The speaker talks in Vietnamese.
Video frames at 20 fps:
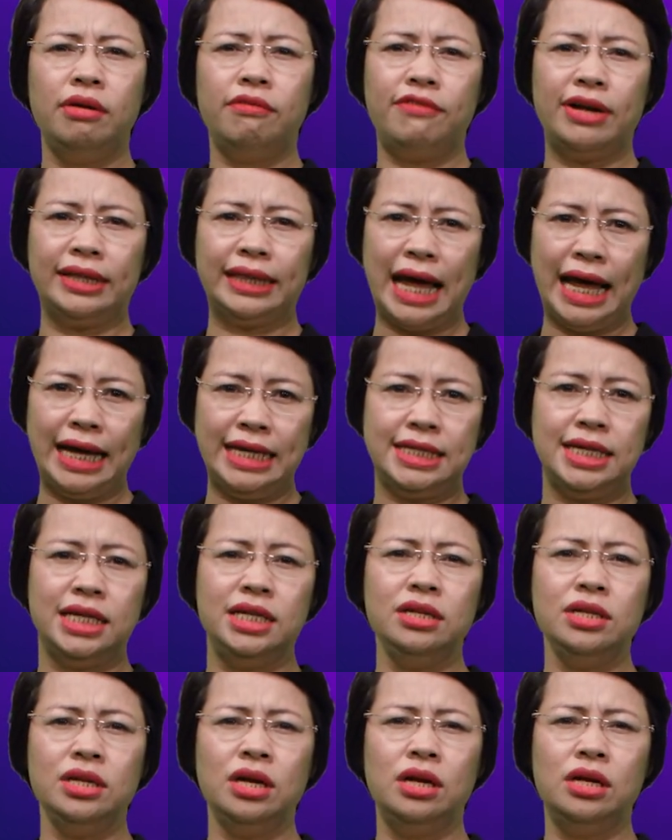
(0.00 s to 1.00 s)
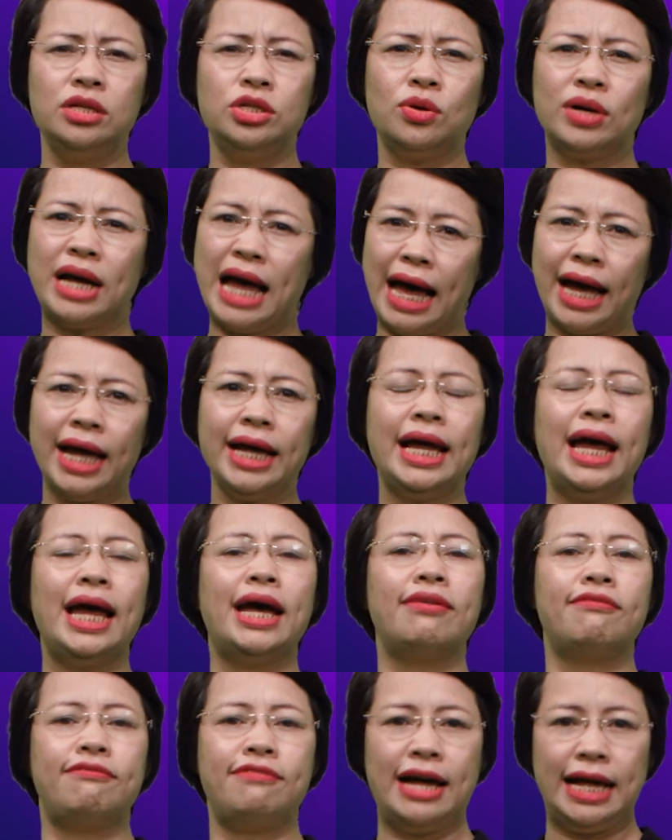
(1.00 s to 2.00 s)
và tài chính cho cả khách
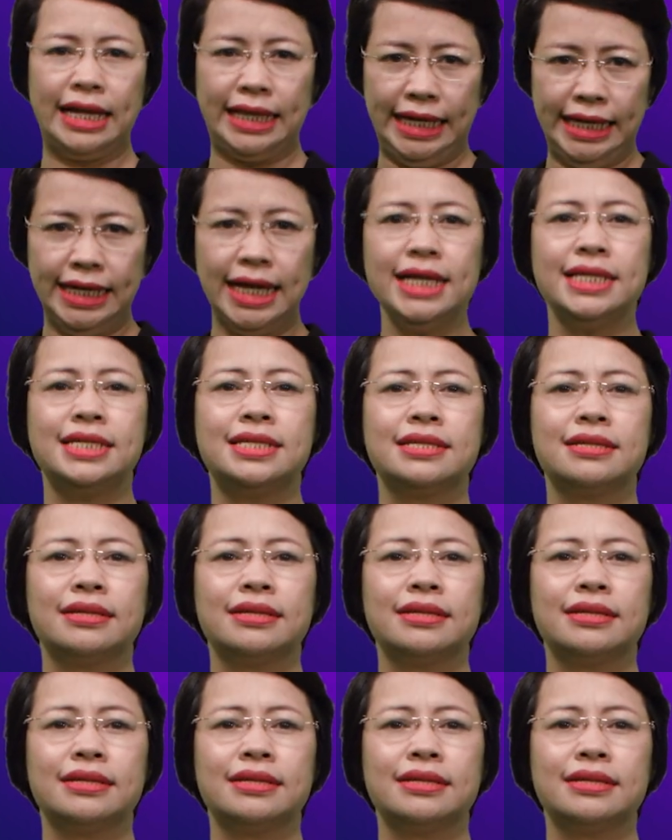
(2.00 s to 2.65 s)
hàng và TNEX.